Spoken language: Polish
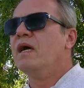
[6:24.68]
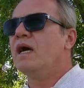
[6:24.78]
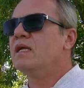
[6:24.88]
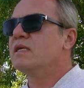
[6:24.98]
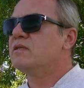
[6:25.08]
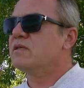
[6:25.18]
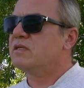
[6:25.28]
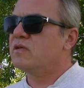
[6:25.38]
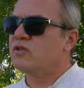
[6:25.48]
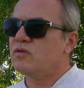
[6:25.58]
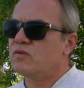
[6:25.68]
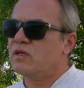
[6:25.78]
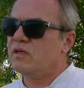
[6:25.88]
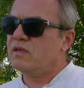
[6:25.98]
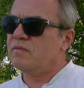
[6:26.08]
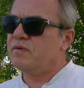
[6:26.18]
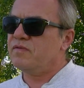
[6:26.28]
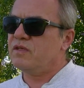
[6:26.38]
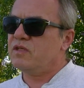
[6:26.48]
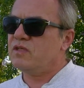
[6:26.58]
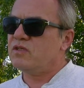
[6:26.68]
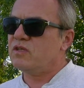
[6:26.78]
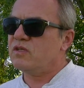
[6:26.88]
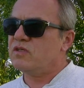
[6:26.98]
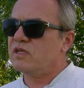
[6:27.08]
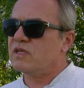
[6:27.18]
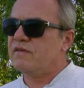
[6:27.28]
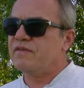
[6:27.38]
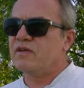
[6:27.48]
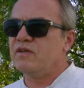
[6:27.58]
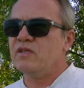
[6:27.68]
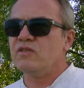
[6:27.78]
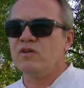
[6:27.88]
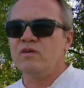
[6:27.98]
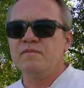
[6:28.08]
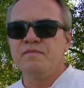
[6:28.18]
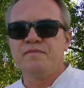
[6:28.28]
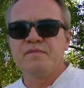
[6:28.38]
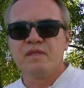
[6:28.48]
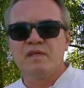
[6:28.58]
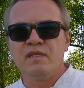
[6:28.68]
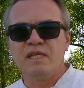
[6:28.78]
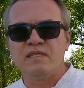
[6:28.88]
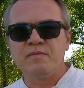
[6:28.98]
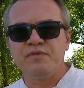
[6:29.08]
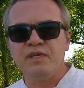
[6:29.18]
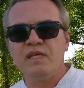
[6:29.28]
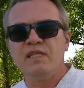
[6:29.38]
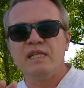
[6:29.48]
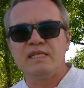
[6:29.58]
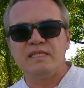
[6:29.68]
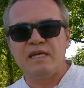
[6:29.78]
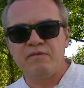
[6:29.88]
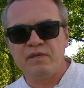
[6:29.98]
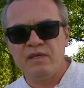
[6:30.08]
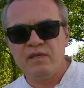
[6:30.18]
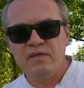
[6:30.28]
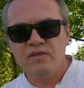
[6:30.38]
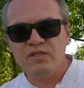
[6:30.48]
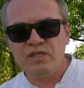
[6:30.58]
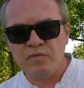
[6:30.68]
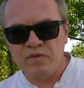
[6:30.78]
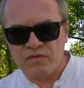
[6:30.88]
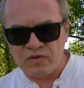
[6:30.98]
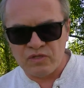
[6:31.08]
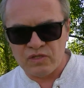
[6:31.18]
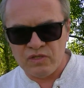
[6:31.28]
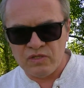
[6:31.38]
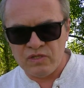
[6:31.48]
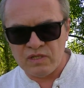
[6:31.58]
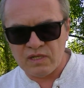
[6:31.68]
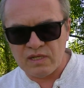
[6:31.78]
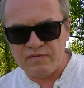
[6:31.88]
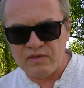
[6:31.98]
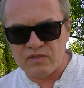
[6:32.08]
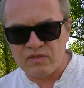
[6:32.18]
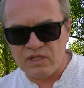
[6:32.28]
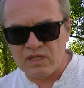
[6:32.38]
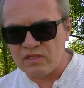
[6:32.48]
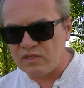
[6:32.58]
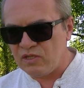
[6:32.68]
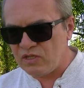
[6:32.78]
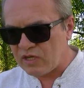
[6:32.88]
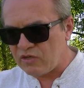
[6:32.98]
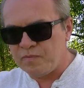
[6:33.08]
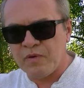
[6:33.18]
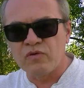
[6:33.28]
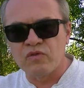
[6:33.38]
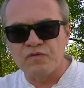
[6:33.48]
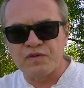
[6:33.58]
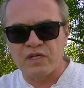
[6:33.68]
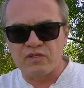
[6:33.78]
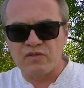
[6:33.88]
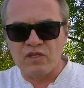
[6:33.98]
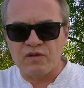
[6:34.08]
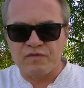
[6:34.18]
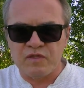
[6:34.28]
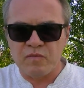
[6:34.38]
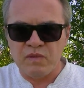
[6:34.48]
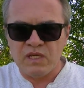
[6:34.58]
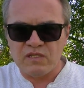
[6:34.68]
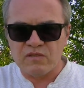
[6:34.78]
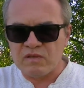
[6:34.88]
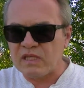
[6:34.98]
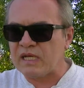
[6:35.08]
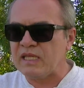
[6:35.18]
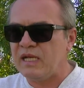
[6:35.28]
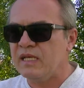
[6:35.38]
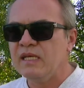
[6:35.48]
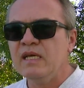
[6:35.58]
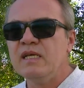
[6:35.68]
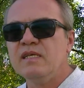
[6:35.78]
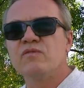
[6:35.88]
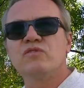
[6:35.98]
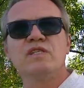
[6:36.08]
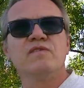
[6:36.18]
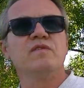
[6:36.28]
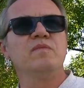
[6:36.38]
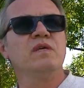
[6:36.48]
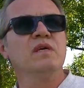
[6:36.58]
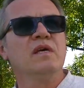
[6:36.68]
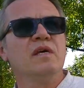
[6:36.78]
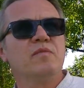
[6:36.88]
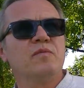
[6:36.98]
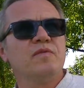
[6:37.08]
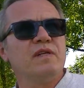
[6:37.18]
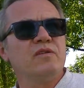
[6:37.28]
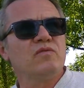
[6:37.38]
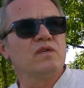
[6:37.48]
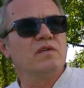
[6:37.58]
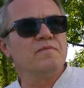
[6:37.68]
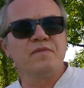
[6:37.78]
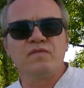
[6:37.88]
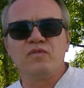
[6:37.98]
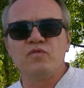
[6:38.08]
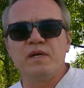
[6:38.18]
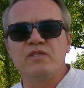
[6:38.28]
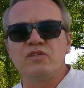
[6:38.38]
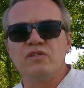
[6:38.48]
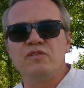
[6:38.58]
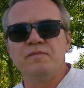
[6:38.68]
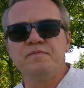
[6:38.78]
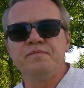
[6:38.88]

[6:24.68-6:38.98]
ale co chcę jeszcze tutaj powiedzieć ciekawego i to następuje na całej Ziemi w różnych dziedzinach. A więc to nie jest gdzieś jakaś punktówka, że tylko w tym miejscu i tak dalej. Niektórzy nawet mi próbowali tutaj wytłumaczyć,